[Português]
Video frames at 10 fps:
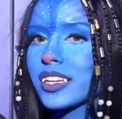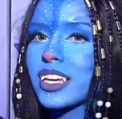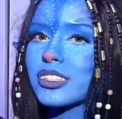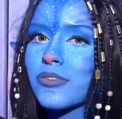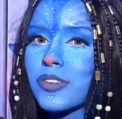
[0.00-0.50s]
Tech e
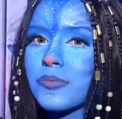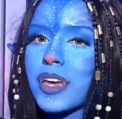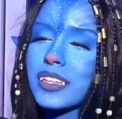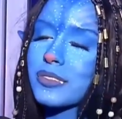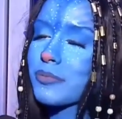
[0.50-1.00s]
resolvi
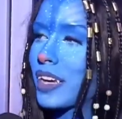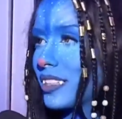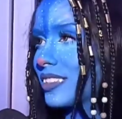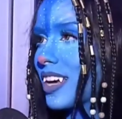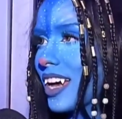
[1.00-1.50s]
me
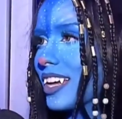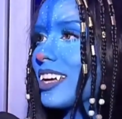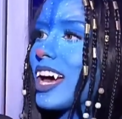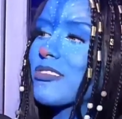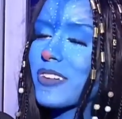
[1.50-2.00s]
arriscar
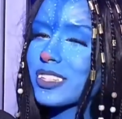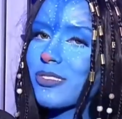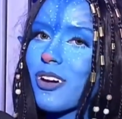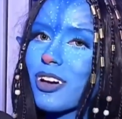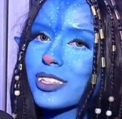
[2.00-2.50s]
a
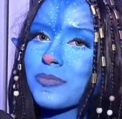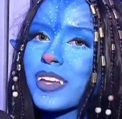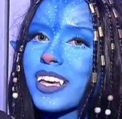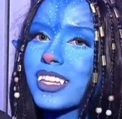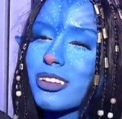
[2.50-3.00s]
fazer um
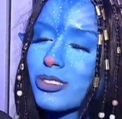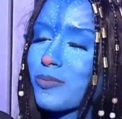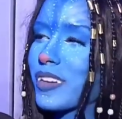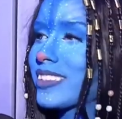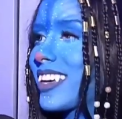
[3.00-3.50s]
cosplay e deu
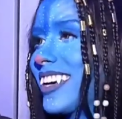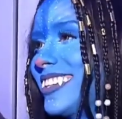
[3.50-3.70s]
super